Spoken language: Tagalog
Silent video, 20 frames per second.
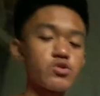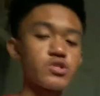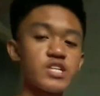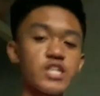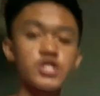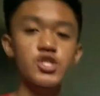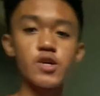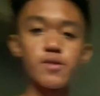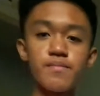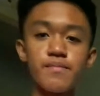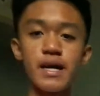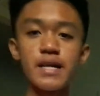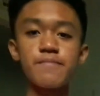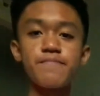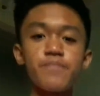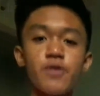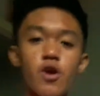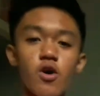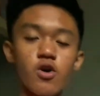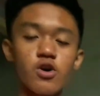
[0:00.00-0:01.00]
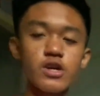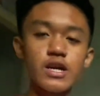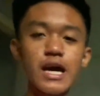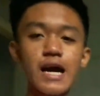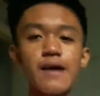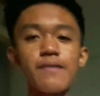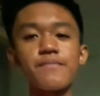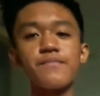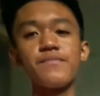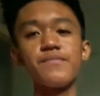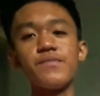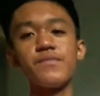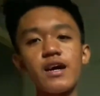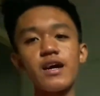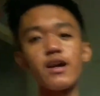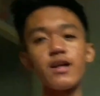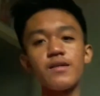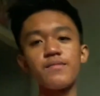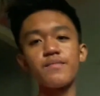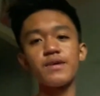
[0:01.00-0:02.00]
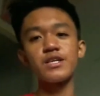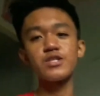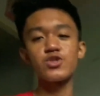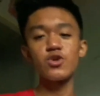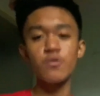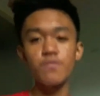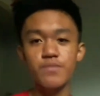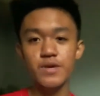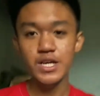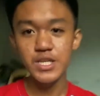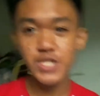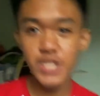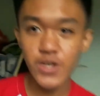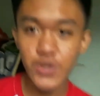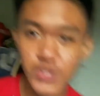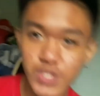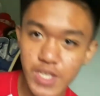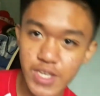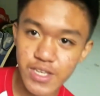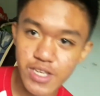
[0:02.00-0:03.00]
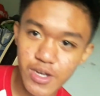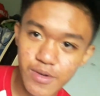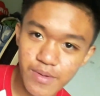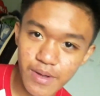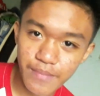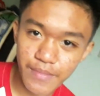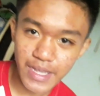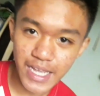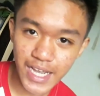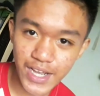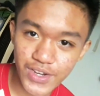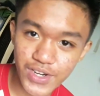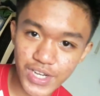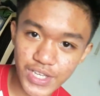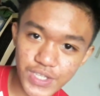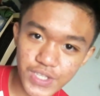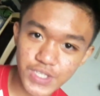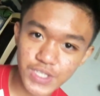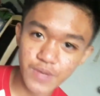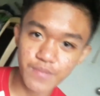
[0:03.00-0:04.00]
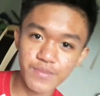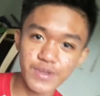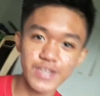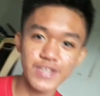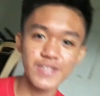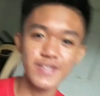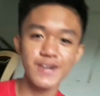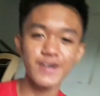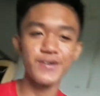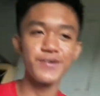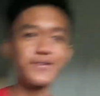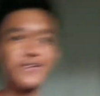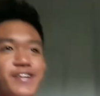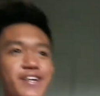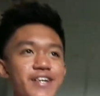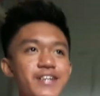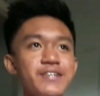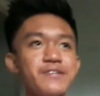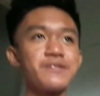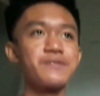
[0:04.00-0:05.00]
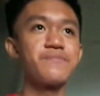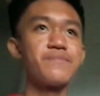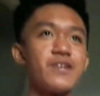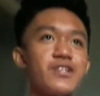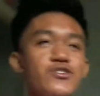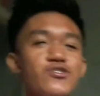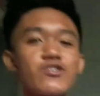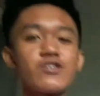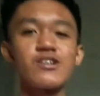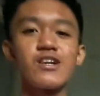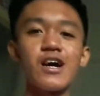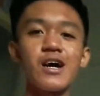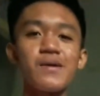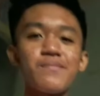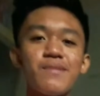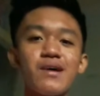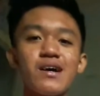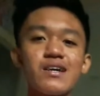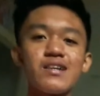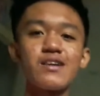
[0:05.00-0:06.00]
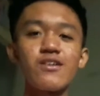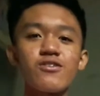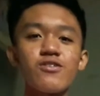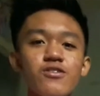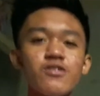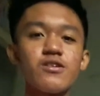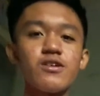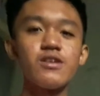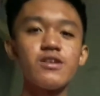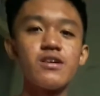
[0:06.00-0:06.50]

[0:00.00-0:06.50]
Nutrition Month program and may surprise ako sa inyo. Mamaya ako na sasabihin ng huli. Medyo kinakabahan ako.